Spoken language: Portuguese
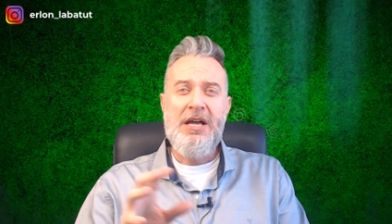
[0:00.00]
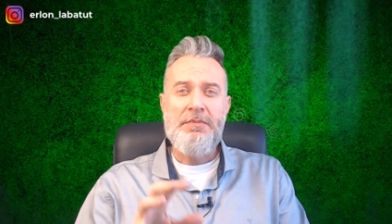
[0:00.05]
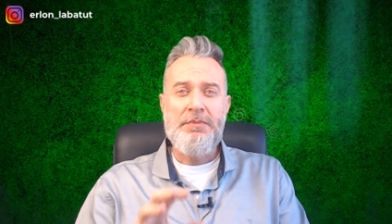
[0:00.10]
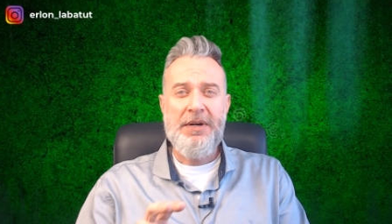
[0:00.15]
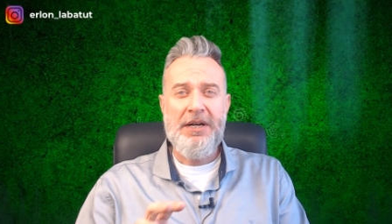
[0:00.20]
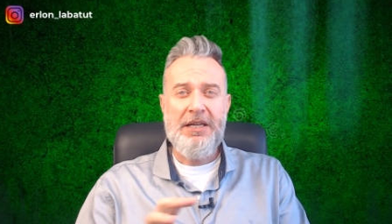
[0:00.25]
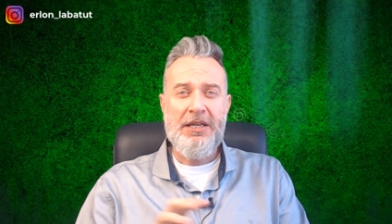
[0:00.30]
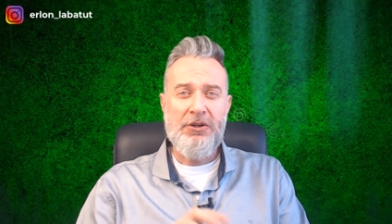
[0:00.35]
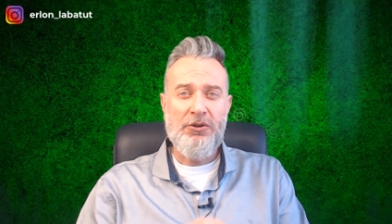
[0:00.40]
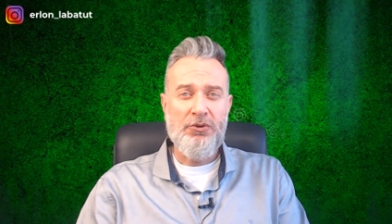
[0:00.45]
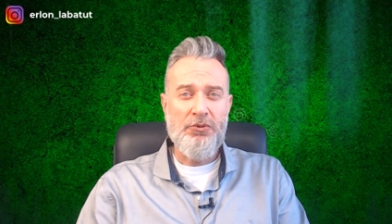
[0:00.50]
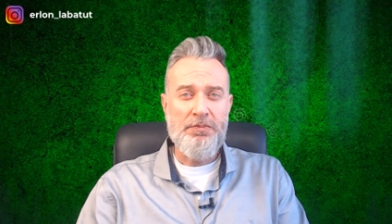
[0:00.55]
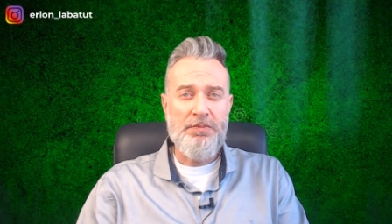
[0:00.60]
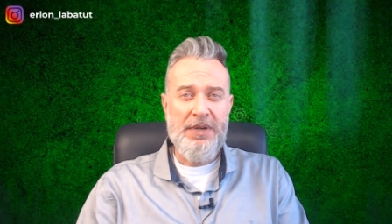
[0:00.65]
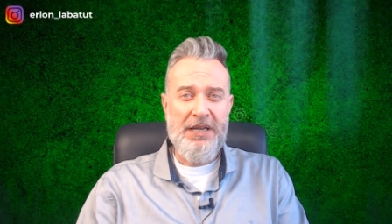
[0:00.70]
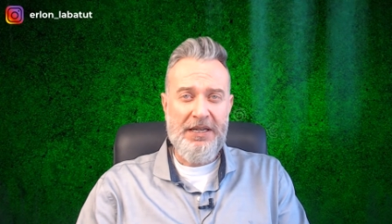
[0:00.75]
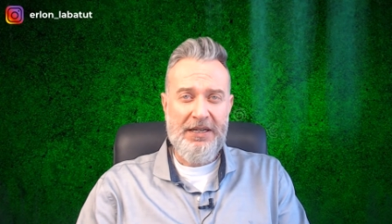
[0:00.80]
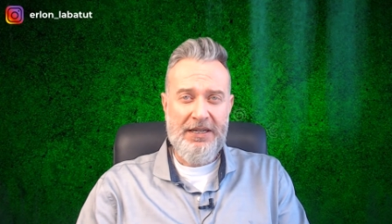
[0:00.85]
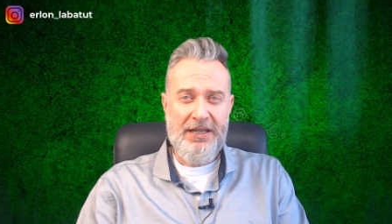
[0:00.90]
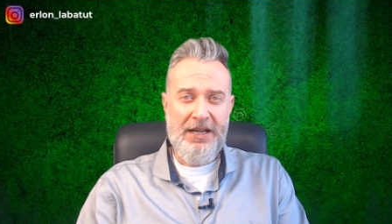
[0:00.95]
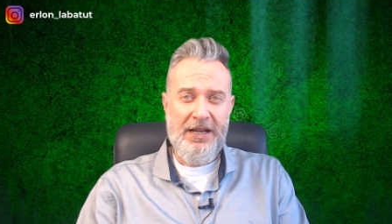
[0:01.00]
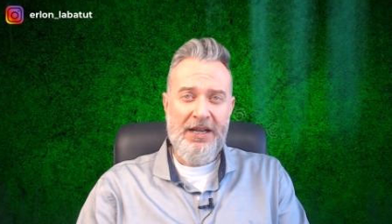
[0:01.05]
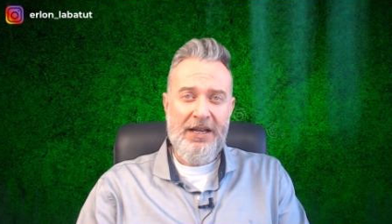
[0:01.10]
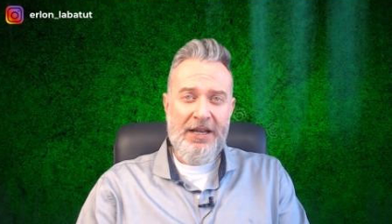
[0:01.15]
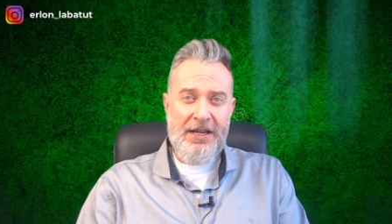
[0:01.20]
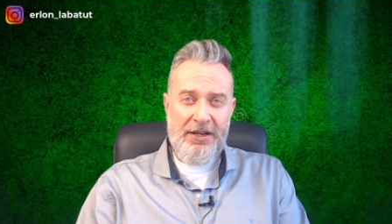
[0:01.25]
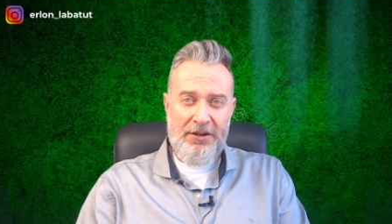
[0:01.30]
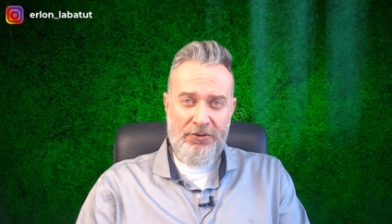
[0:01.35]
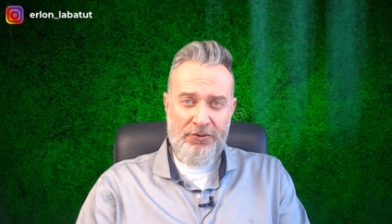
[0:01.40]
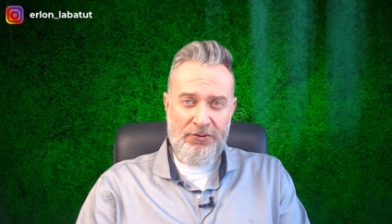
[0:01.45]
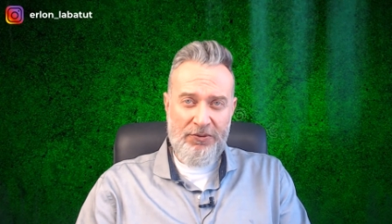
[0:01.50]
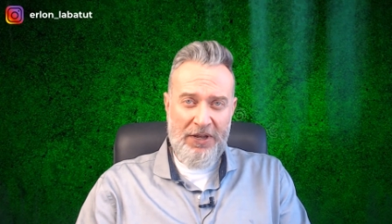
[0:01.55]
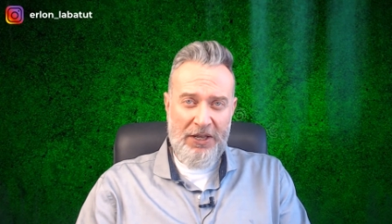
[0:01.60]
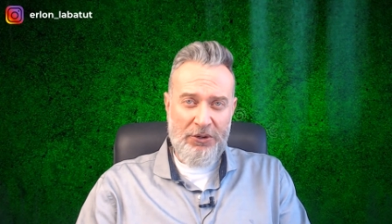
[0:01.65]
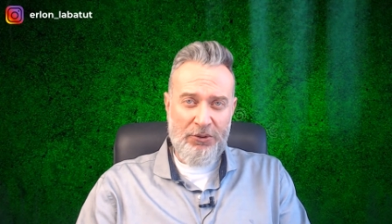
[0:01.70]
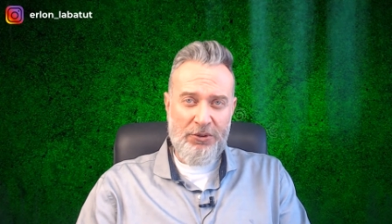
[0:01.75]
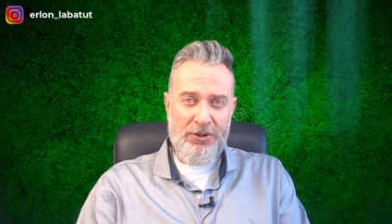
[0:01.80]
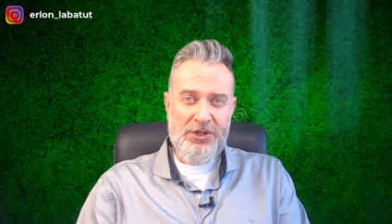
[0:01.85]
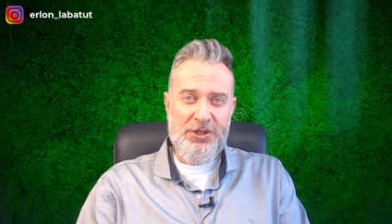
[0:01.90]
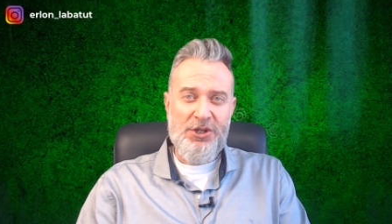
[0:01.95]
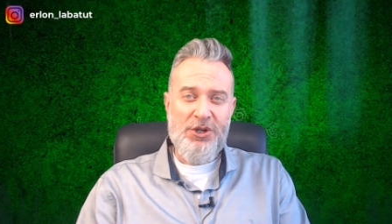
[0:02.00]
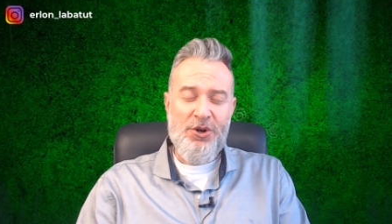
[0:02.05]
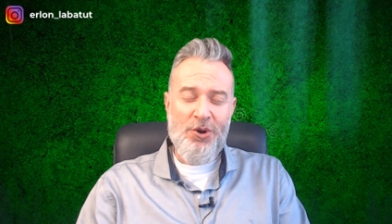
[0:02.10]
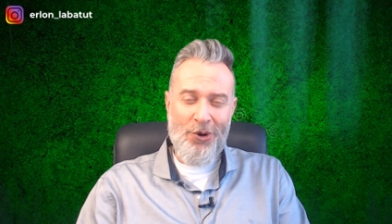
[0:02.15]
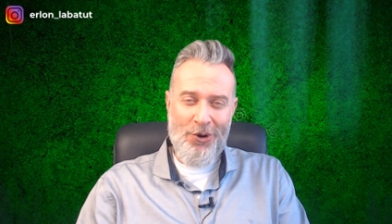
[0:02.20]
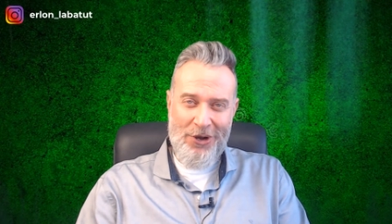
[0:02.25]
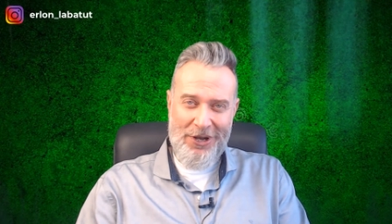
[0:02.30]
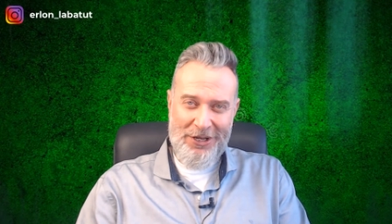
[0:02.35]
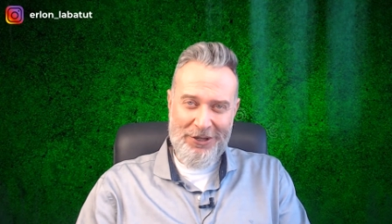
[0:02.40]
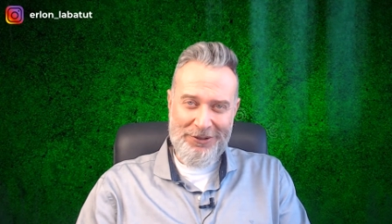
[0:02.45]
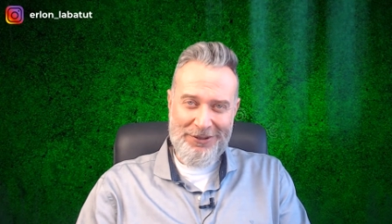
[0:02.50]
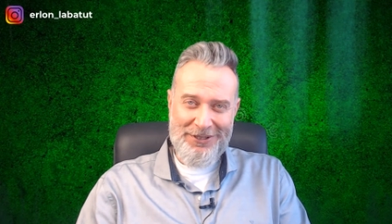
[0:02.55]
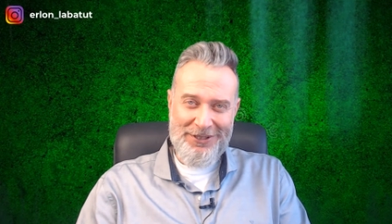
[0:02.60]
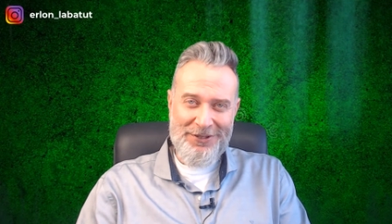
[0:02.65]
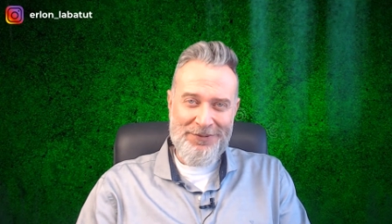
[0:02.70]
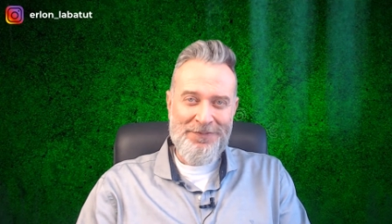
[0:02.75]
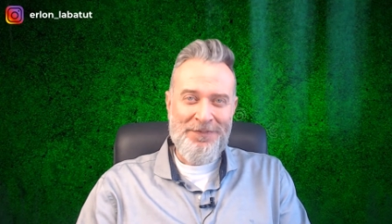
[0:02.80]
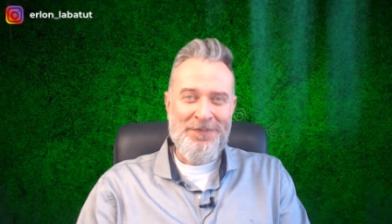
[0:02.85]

para que eu não perca o valor de royalties.